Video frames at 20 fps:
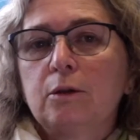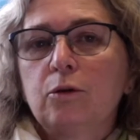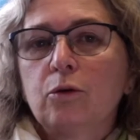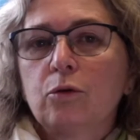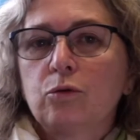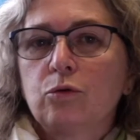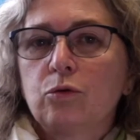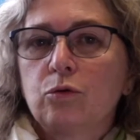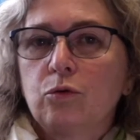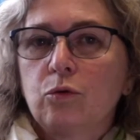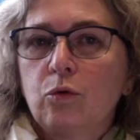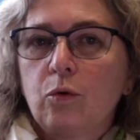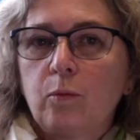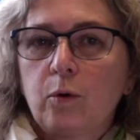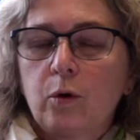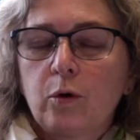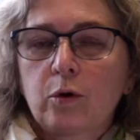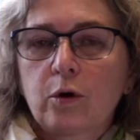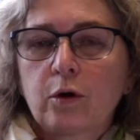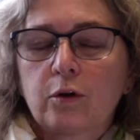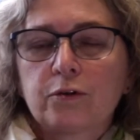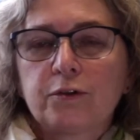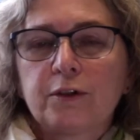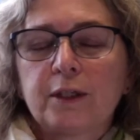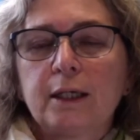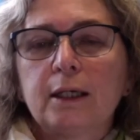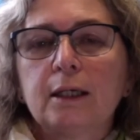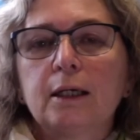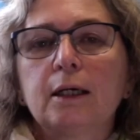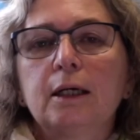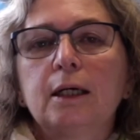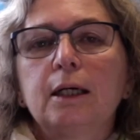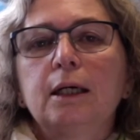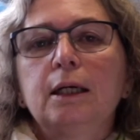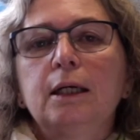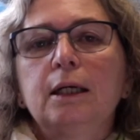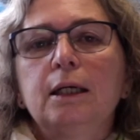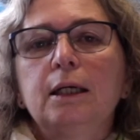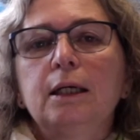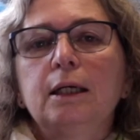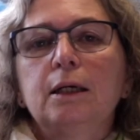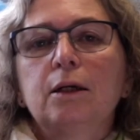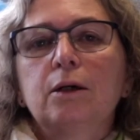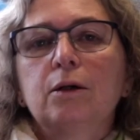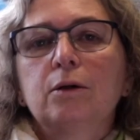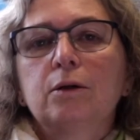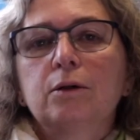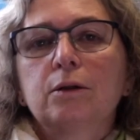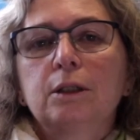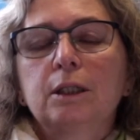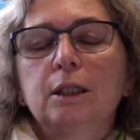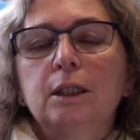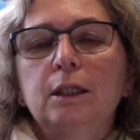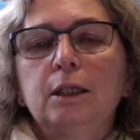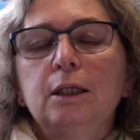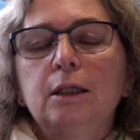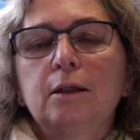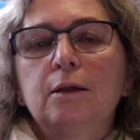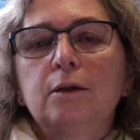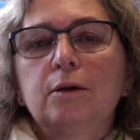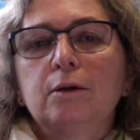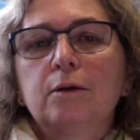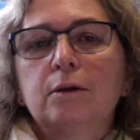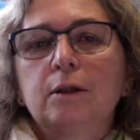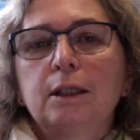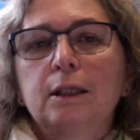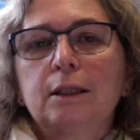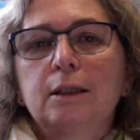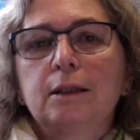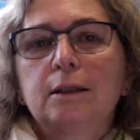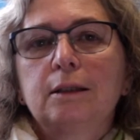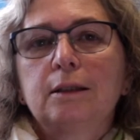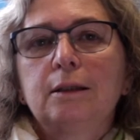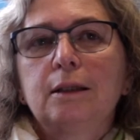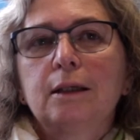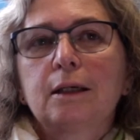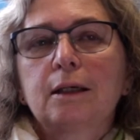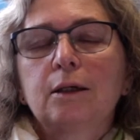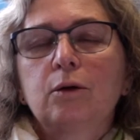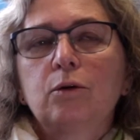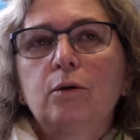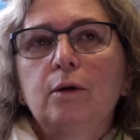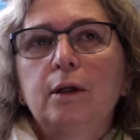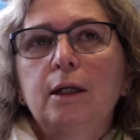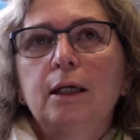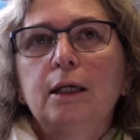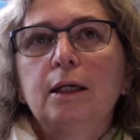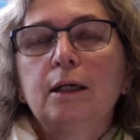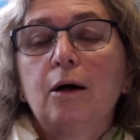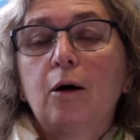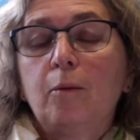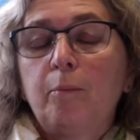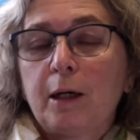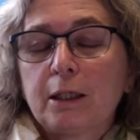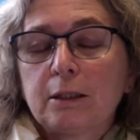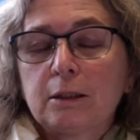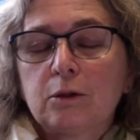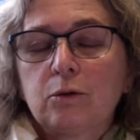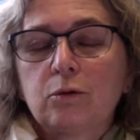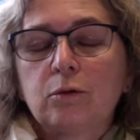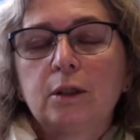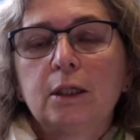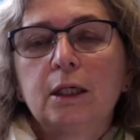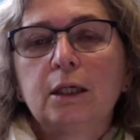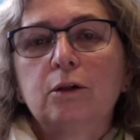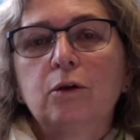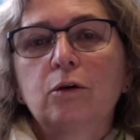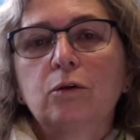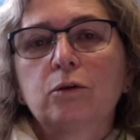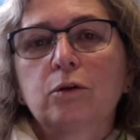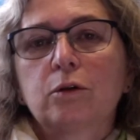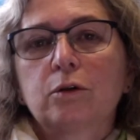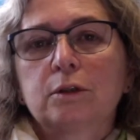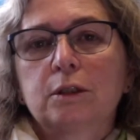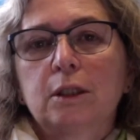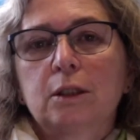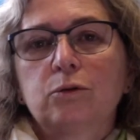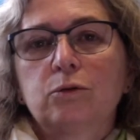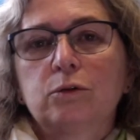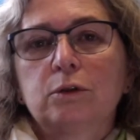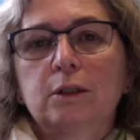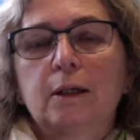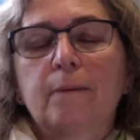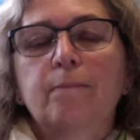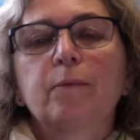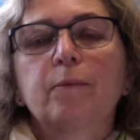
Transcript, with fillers: dans de nombreux cancers et euh, qui euh, est dérégulée en particulier dans le cancer du sein.